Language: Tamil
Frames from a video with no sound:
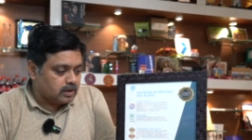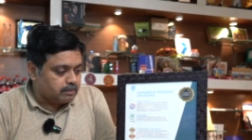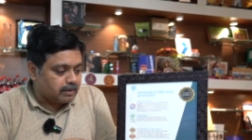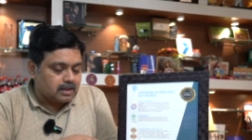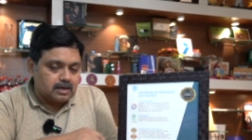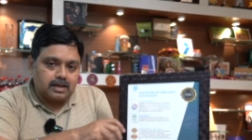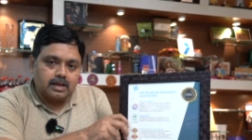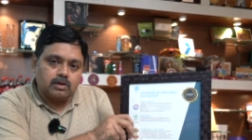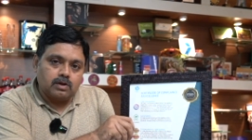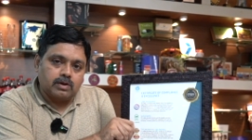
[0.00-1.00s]
இது பார்த்தீங்கன்னா
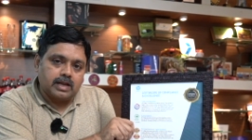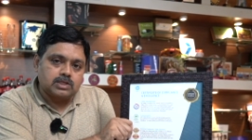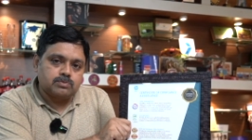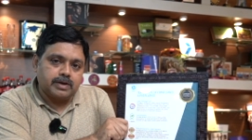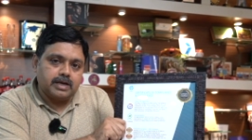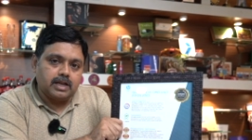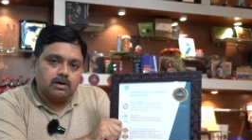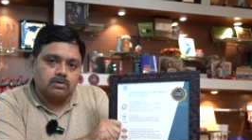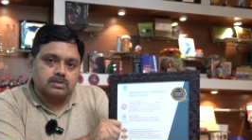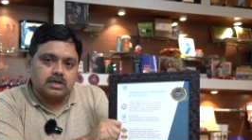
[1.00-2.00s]
இது ஒரு ஹெச்பி
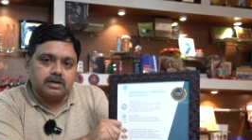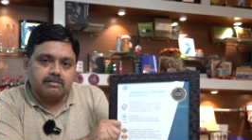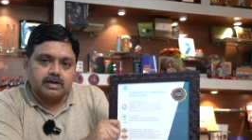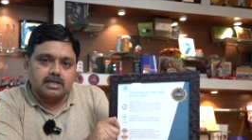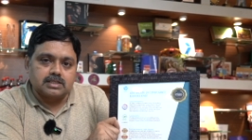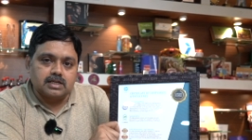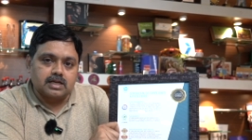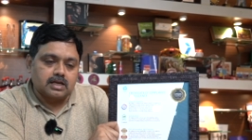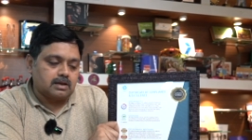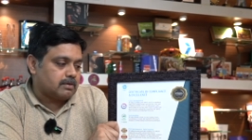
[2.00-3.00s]
இண்டிகோ சர்டிஃபிகேஷன்
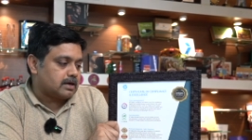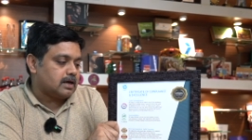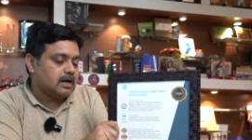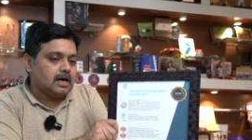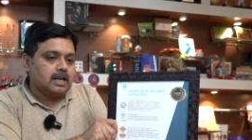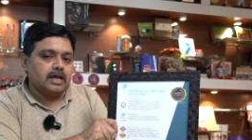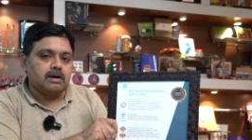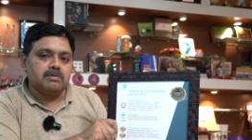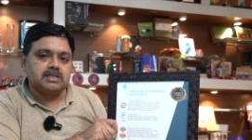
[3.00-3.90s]
இருக்குது நமக்கு நீங்கள்